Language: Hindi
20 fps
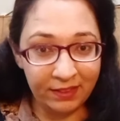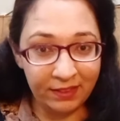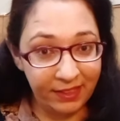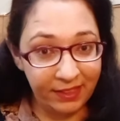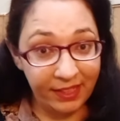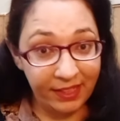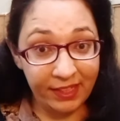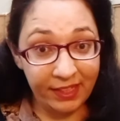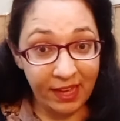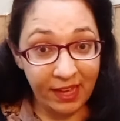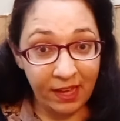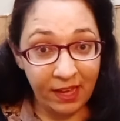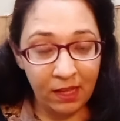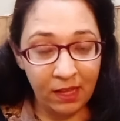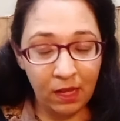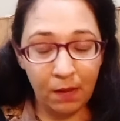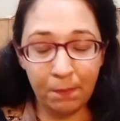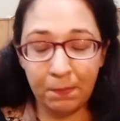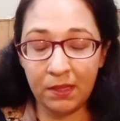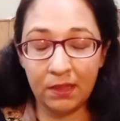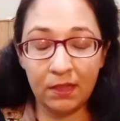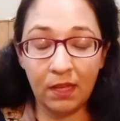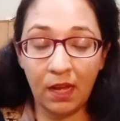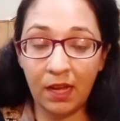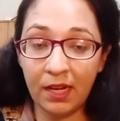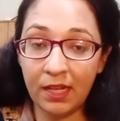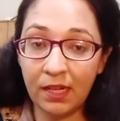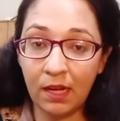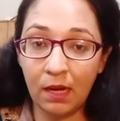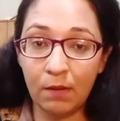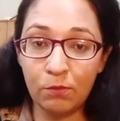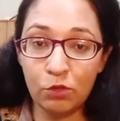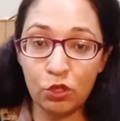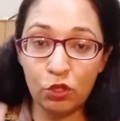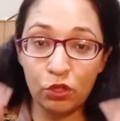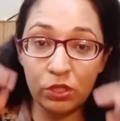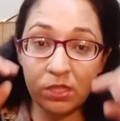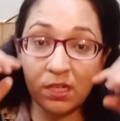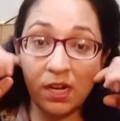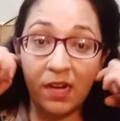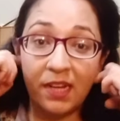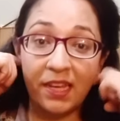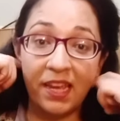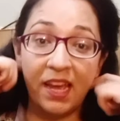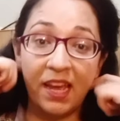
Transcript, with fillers: ठीक है अपने सारे काम छोड़ छाड़ के